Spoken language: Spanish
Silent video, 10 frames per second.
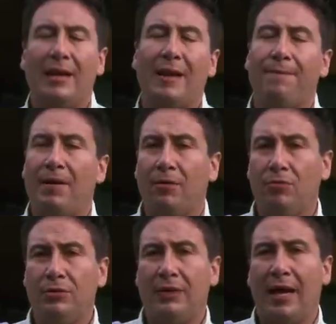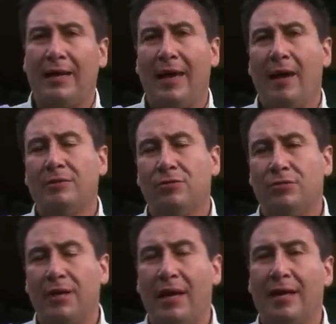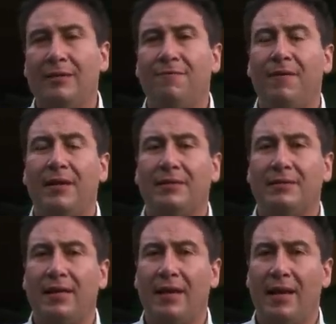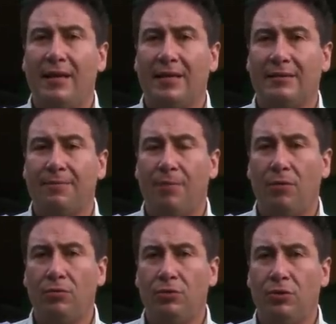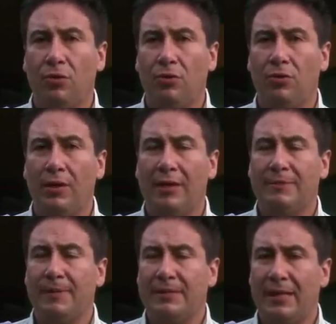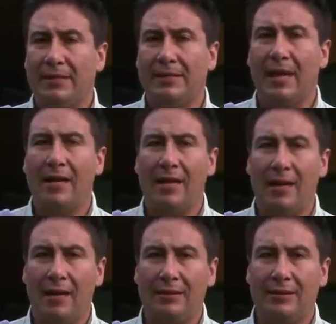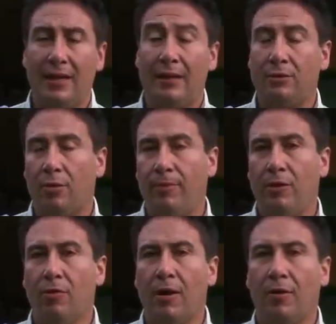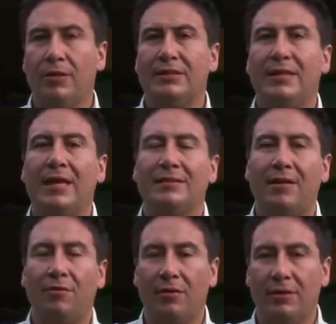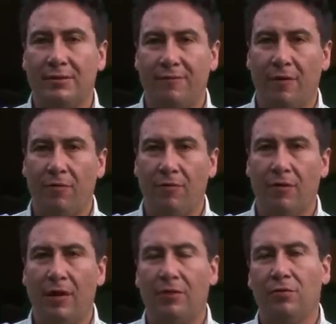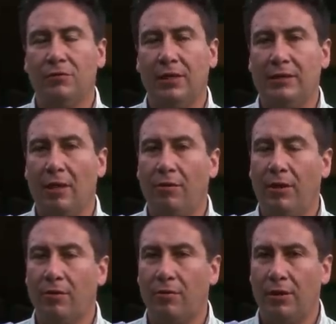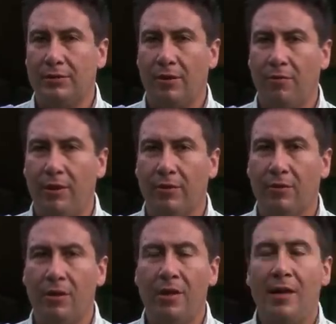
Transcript: La gran pregunta que sucede en las diferentes ganaderías de producción especializada en la leche en el trópico bajo es qué hacer con ese F1, el cruce del taurino con el cebuino.